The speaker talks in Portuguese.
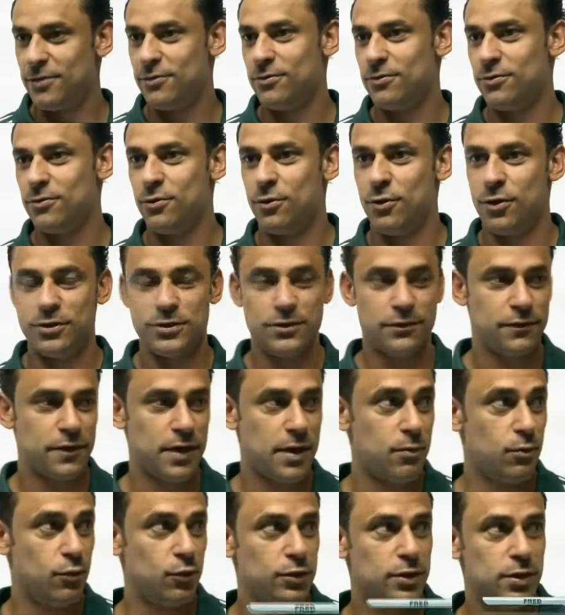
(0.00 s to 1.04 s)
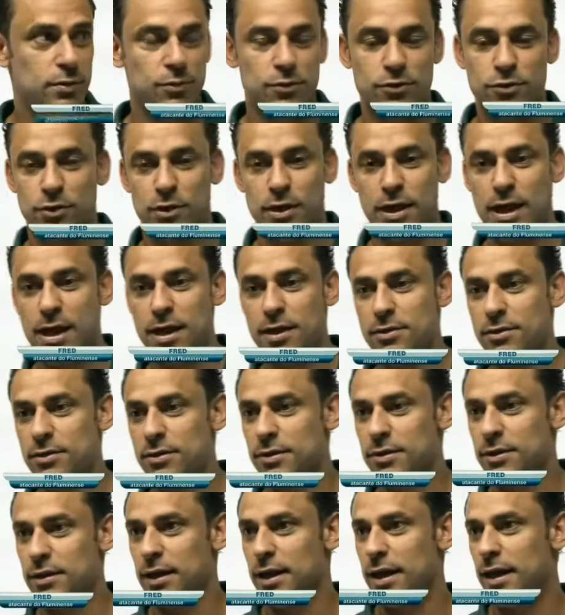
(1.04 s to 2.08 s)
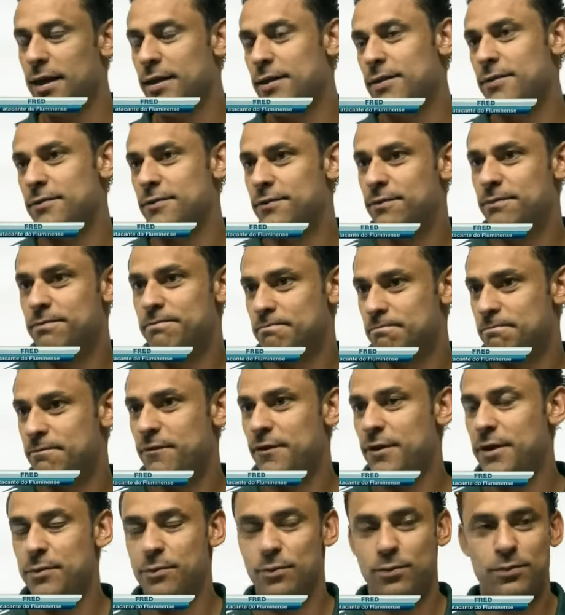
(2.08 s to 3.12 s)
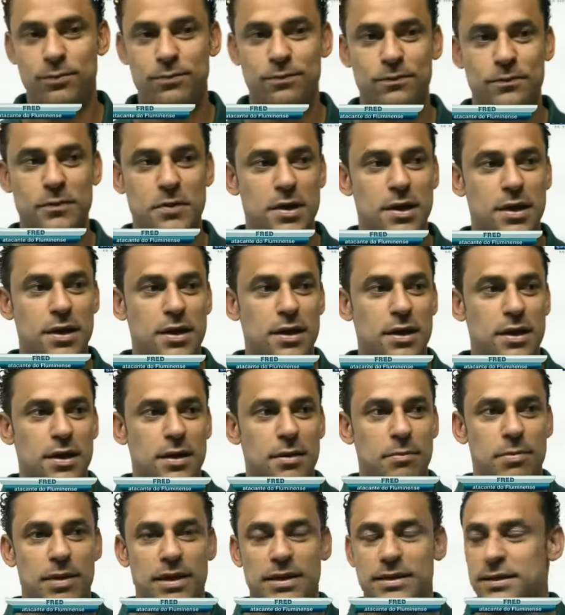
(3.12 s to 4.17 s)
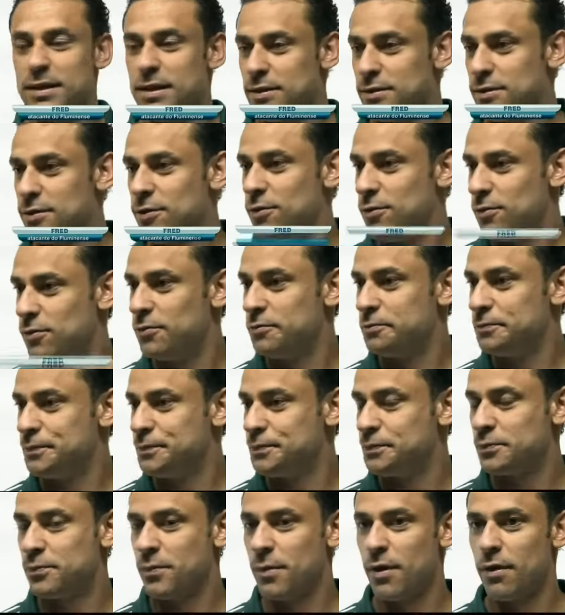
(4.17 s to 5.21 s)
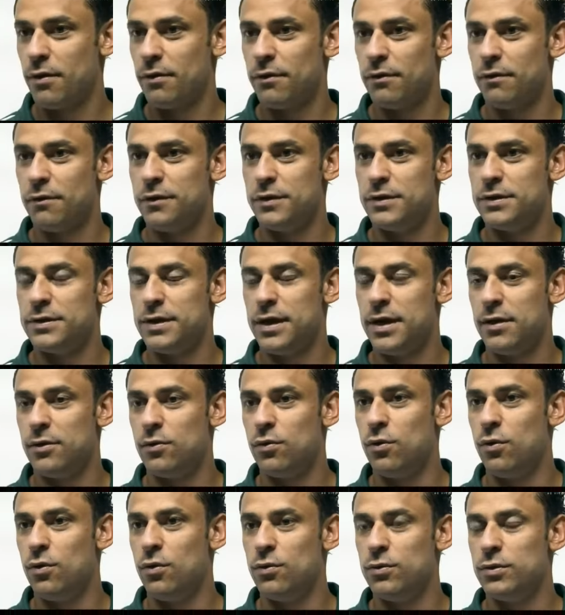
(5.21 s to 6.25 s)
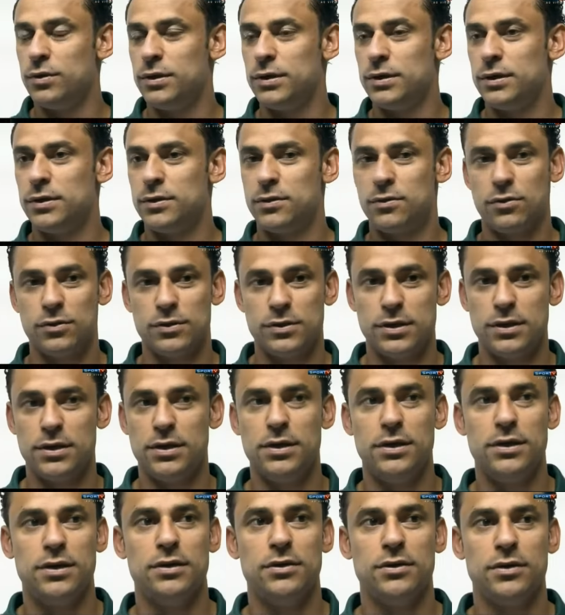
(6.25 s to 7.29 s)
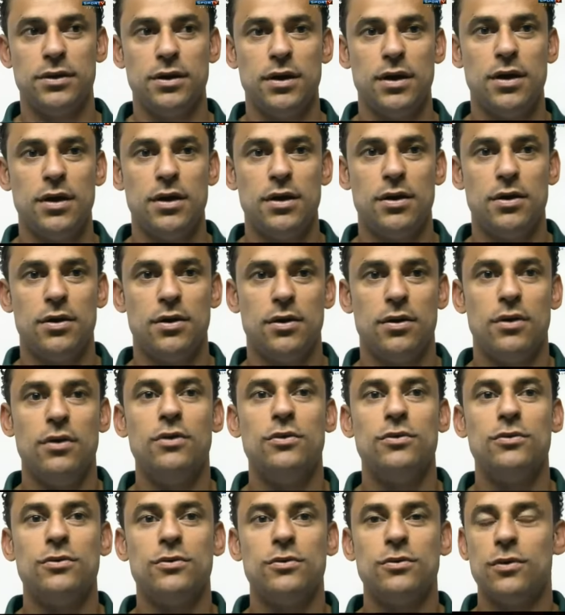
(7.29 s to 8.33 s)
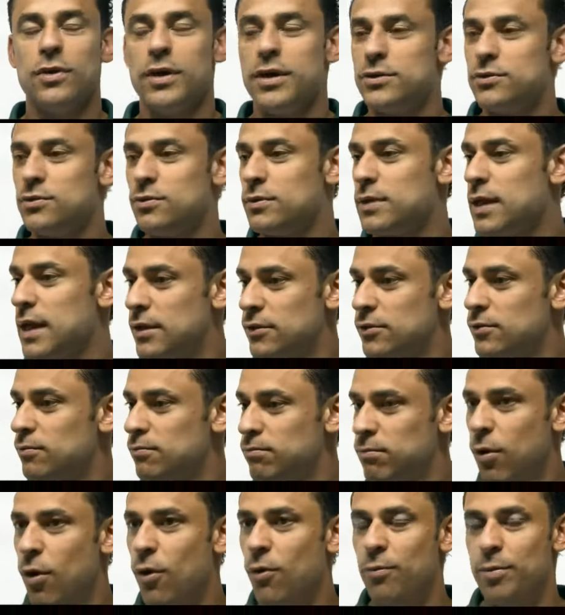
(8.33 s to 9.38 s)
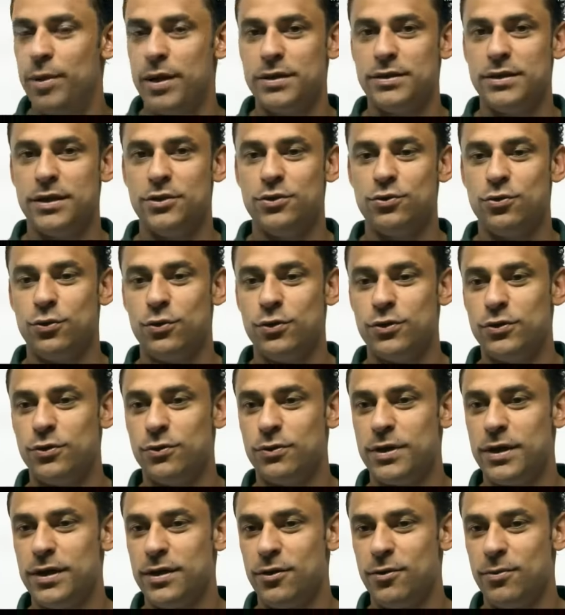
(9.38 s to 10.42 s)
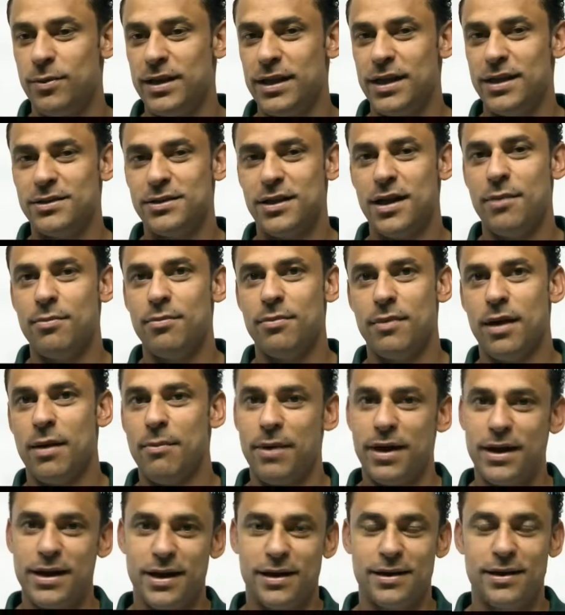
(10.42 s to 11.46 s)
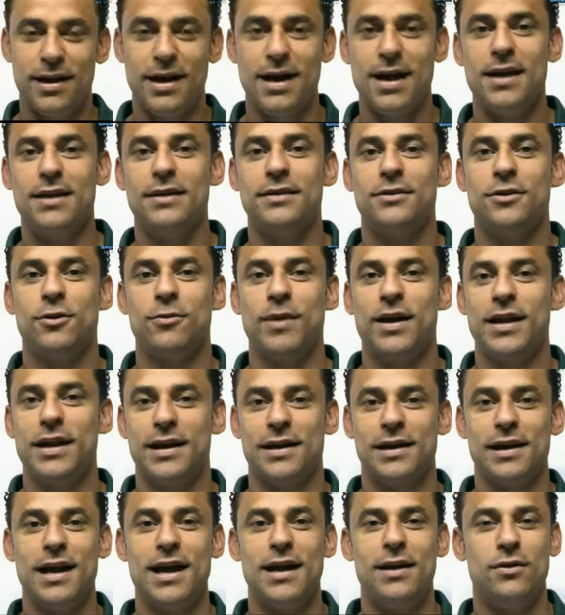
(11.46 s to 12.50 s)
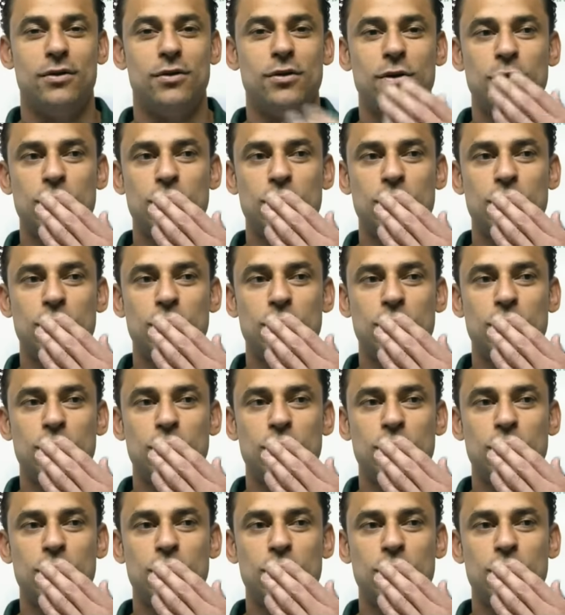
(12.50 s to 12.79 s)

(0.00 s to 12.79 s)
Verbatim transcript: no, no ônibus e fiquei muito emocionado, né? E falei, pensei, se eu fizer gol e conseguir o resultado bom para a gente hoje. Eu queria homenagear a Maria Clara. Então, Maria Clara,